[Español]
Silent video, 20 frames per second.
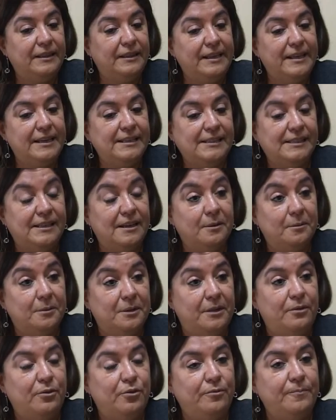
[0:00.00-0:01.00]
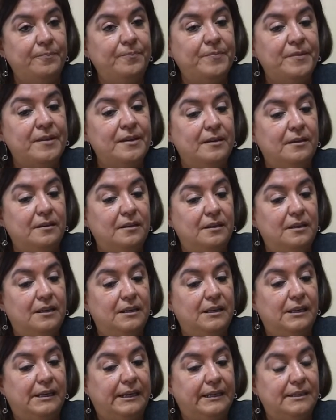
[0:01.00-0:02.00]
El día sábado
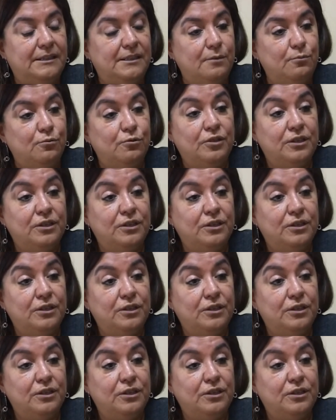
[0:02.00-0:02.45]
eh, recibo un